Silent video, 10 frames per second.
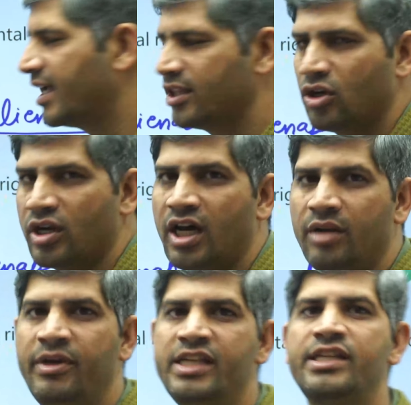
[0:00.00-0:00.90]
के
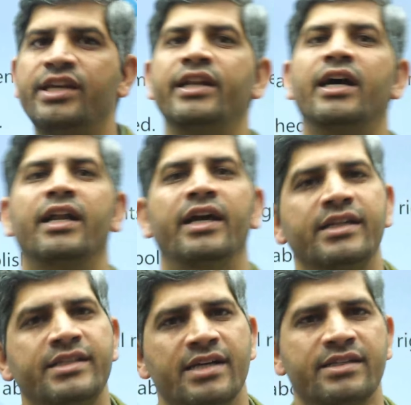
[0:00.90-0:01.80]
दौरान भी छीना
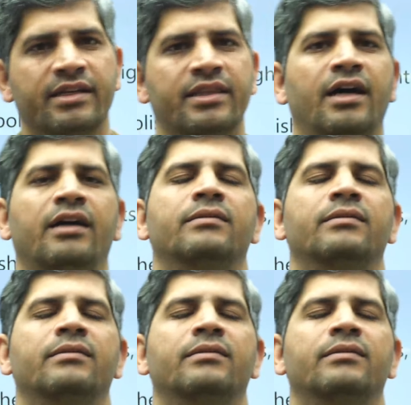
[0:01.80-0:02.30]
नहीं जा सकता